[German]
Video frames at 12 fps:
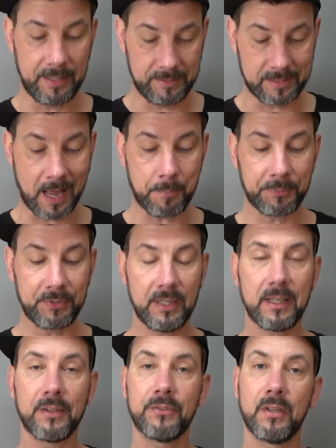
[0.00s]
ist
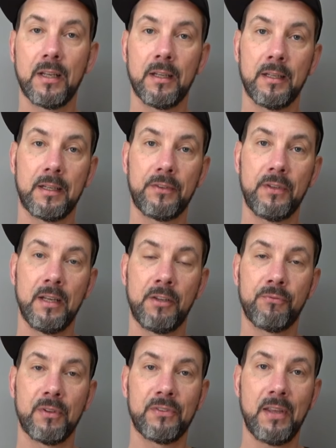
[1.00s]
Absicht, dass, denn, dass ihr
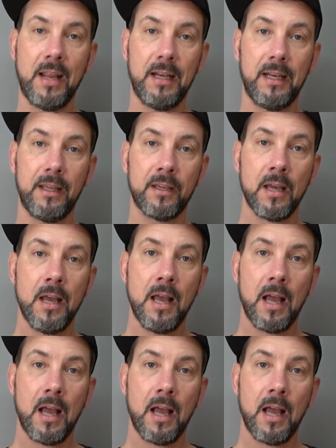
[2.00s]
nicht versehentlich